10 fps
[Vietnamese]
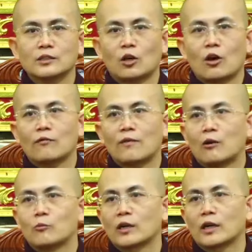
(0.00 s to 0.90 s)
cho
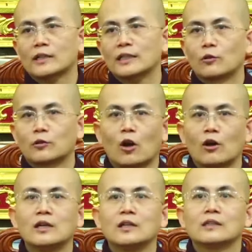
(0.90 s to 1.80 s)
vào một cái tiểu nhỏ
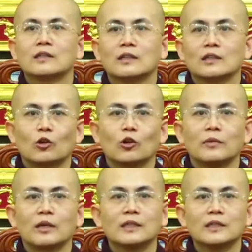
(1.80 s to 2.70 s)
hơn rồi
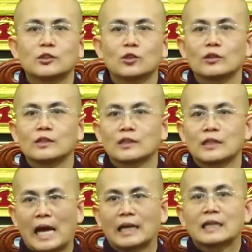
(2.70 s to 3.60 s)
mới đi chôn lại